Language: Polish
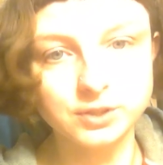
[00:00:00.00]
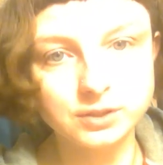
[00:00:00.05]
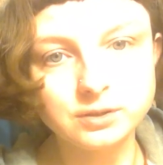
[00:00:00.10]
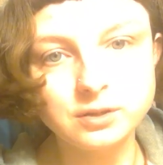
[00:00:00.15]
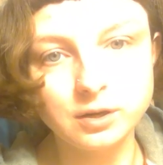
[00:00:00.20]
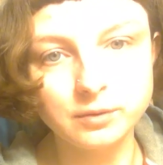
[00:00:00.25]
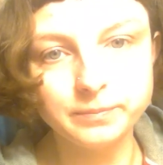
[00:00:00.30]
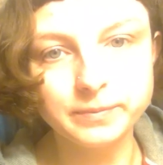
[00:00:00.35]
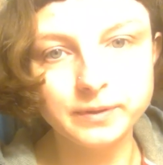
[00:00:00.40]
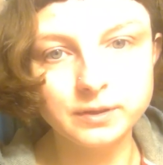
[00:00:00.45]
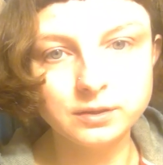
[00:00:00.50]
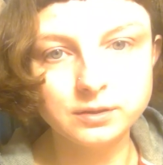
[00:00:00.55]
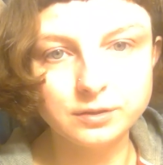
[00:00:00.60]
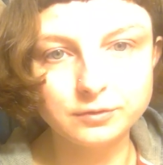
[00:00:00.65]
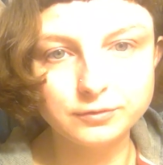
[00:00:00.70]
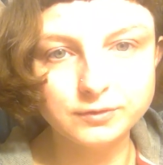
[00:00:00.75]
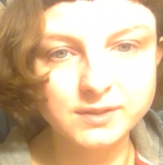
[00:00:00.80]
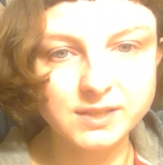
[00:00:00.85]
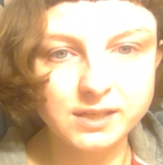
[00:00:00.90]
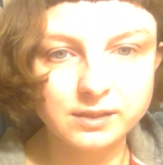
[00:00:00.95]
dzień dobry i
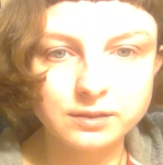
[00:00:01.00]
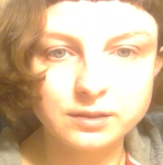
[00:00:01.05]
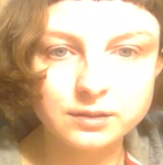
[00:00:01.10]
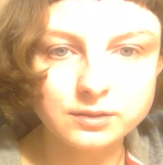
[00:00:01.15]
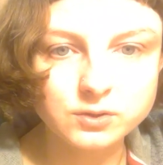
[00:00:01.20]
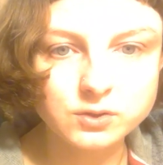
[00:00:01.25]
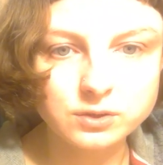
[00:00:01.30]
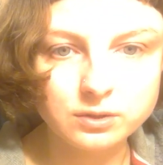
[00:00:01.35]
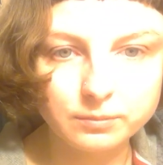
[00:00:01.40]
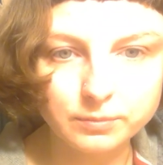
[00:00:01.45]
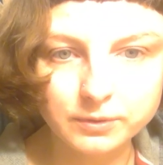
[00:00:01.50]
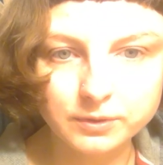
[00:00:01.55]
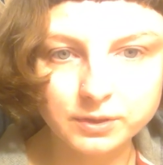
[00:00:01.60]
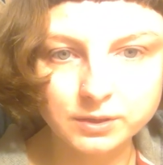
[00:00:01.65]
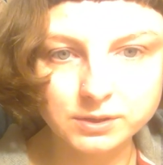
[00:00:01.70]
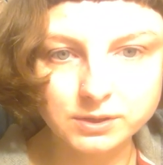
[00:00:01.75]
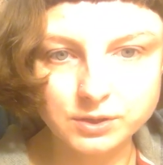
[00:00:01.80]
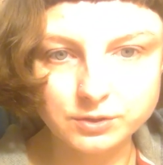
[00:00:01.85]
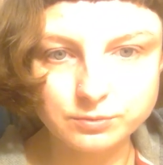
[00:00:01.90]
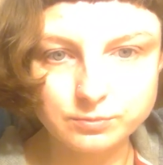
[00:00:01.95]
do widzenia, jeśli oboje
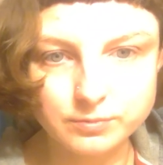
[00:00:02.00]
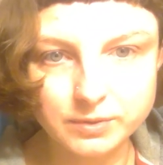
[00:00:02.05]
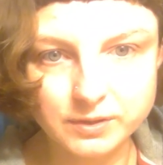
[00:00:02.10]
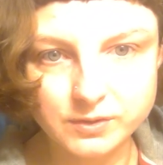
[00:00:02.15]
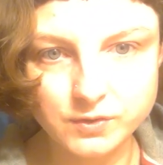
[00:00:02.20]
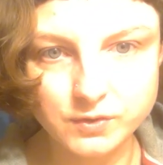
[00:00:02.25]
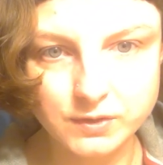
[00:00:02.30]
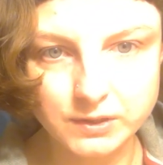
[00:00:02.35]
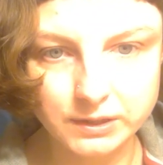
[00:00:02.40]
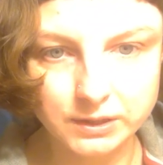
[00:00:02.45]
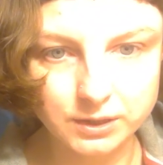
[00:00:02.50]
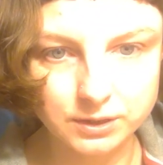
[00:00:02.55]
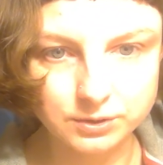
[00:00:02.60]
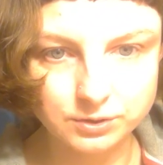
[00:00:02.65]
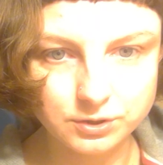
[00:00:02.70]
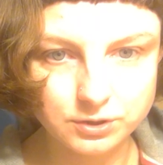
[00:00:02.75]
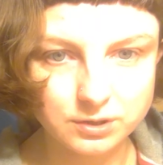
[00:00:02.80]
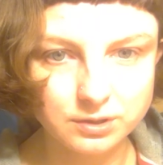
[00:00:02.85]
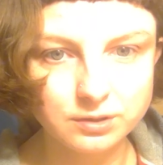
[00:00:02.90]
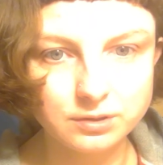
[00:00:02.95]
jesteśmy bardzo
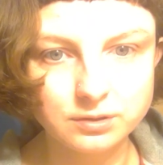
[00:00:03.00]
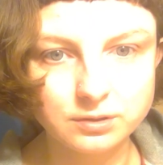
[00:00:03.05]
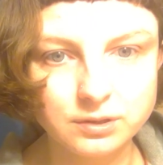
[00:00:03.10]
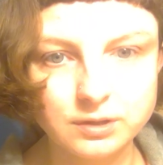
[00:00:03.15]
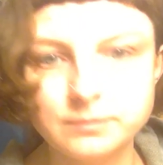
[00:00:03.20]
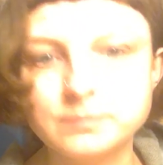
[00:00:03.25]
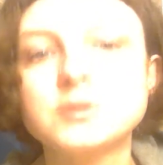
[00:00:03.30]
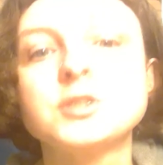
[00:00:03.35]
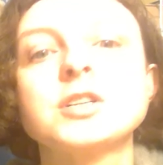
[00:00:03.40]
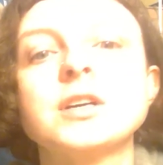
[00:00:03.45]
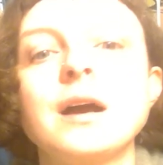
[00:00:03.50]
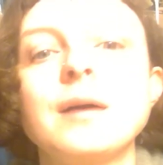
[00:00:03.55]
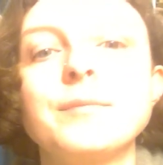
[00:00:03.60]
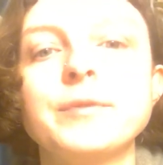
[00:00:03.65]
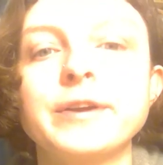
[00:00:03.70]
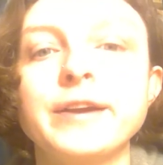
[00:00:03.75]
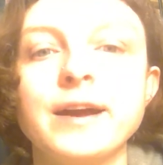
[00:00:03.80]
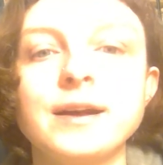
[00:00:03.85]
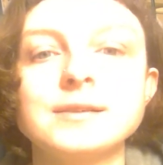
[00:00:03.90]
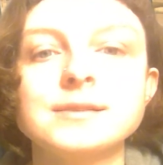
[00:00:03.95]
zajęci, nie
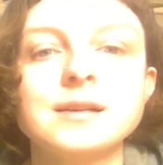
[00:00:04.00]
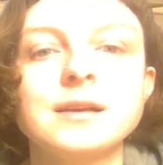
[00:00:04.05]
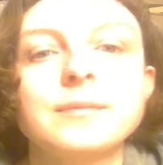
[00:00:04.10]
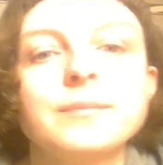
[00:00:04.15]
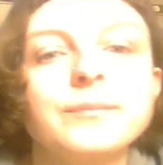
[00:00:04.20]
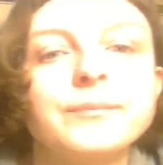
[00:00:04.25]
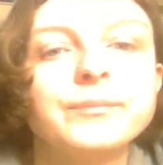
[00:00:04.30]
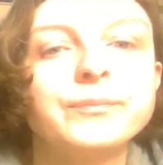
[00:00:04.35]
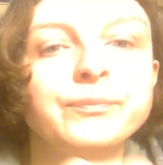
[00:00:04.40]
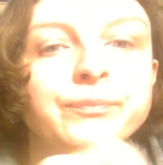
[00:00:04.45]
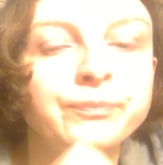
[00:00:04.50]
mieszkamy razem.